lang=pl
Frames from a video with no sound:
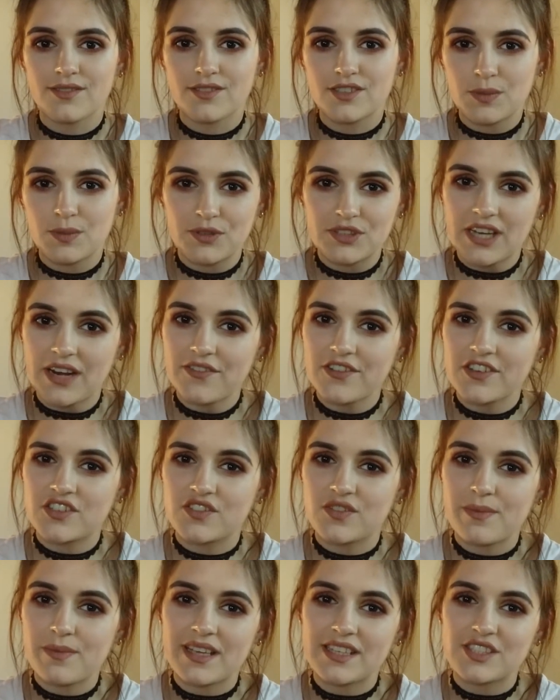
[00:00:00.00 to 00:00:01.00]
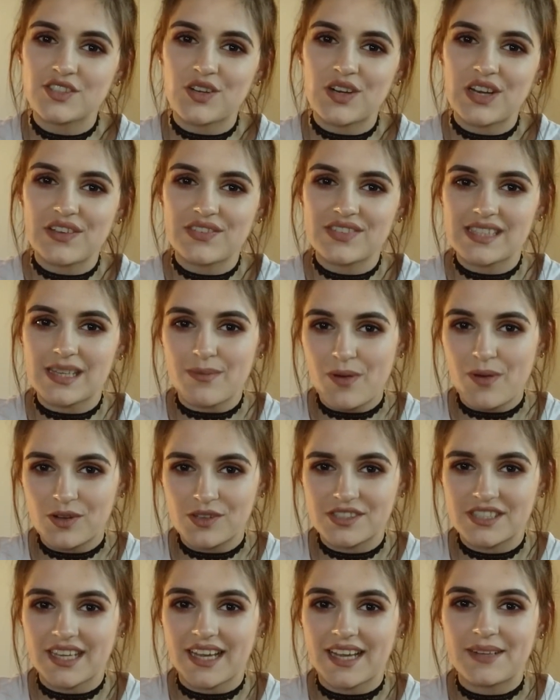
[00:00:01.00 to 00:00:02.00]
Czy potrafisz wymienić olej w
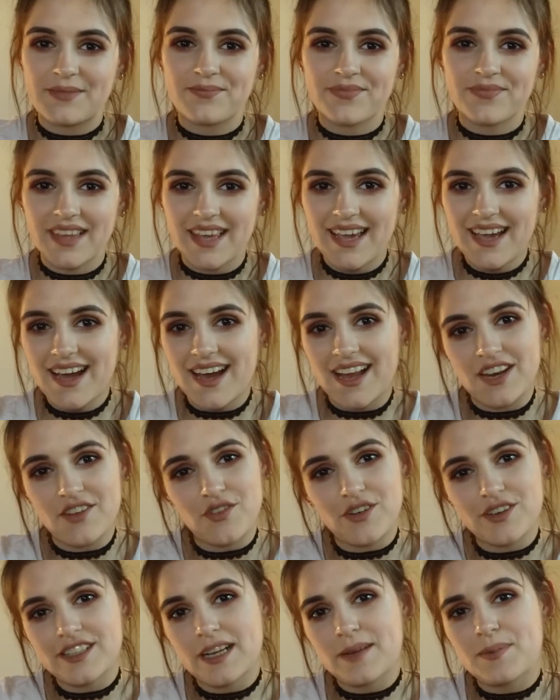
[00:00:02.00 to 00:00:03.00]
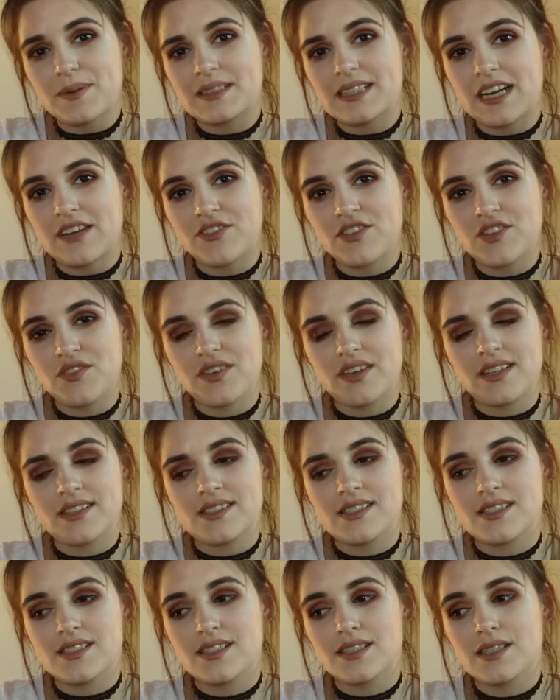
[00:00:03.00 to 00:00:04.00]
samochodzie? Nie, ale Wojtek potrafi,
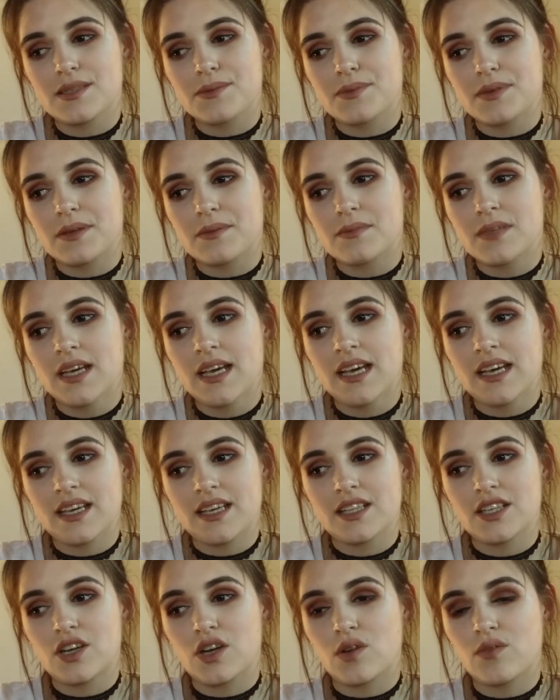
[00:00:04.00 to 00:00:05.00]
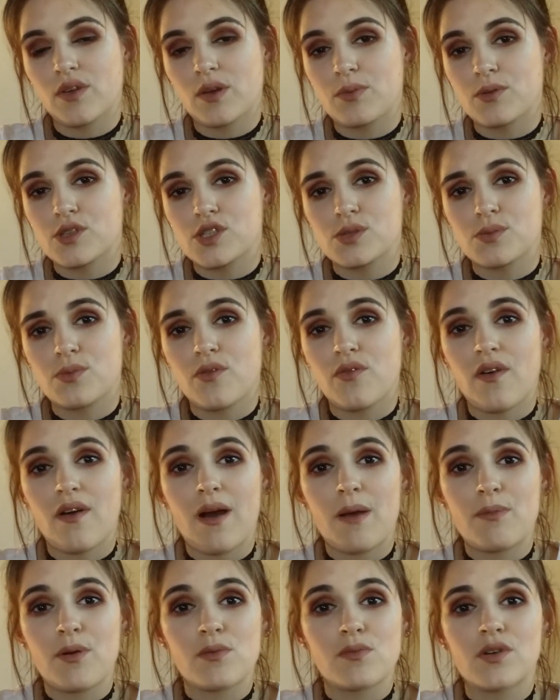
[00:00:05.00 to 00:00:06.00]
więc gdybym kiedykolwiek
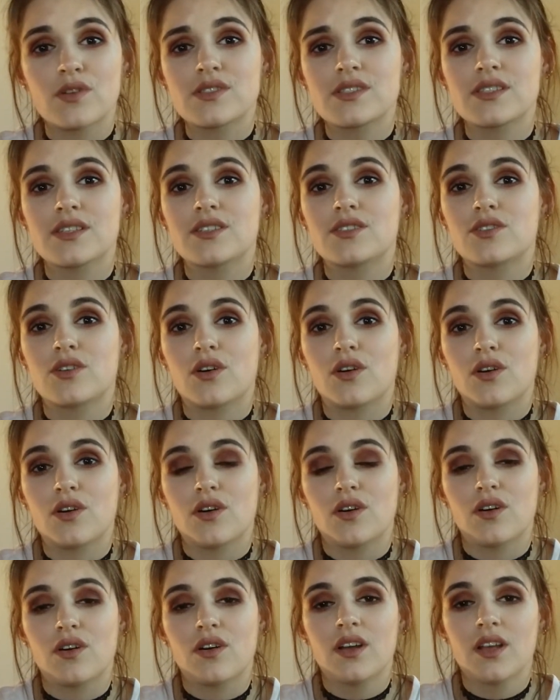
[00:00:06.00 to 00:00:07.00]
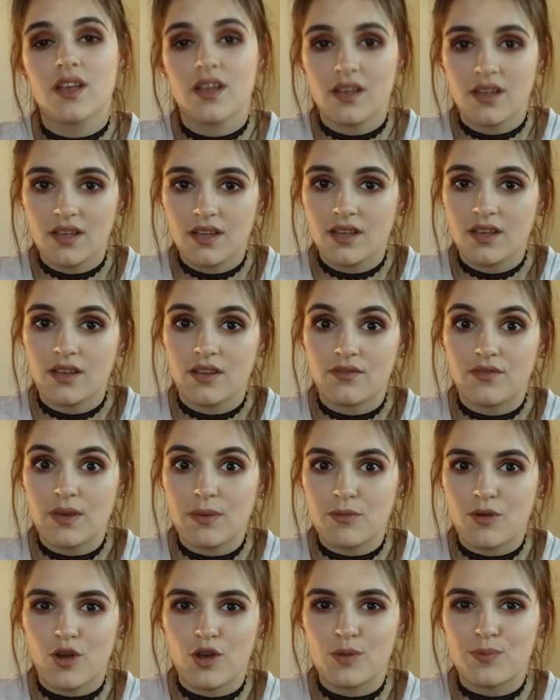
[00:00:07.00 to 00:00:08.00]
potrzebowała pomocy, to
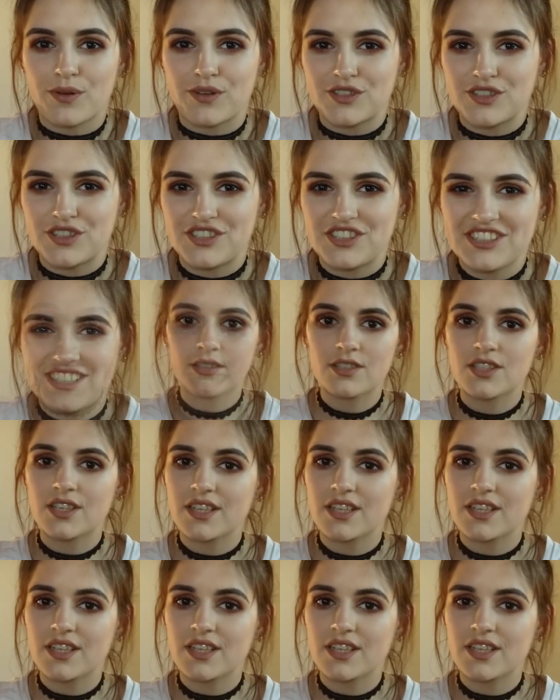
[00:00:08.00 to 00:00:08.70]
wiem kogo prosić. Czy